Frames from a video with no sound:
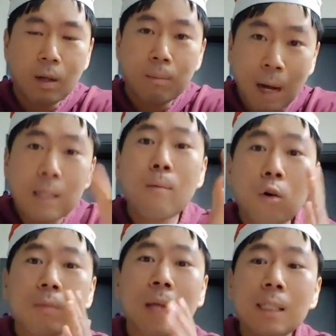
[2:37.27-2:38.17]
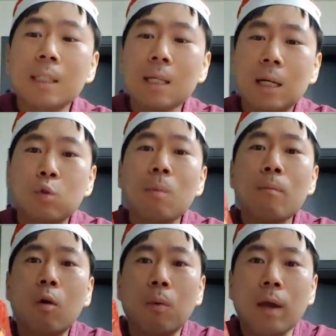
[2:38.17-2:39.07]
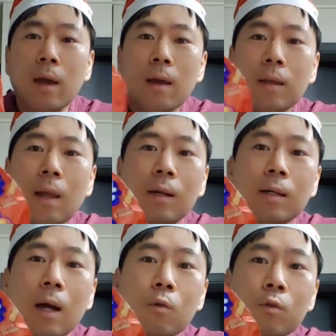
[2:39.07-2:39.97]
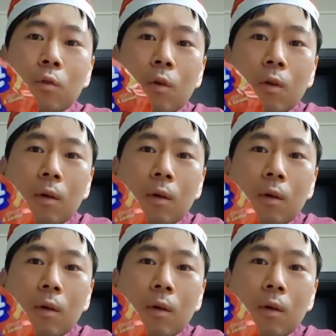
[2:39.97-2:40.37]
많이 먹은 살찌니까 좀만 먹을게 혜태 크라운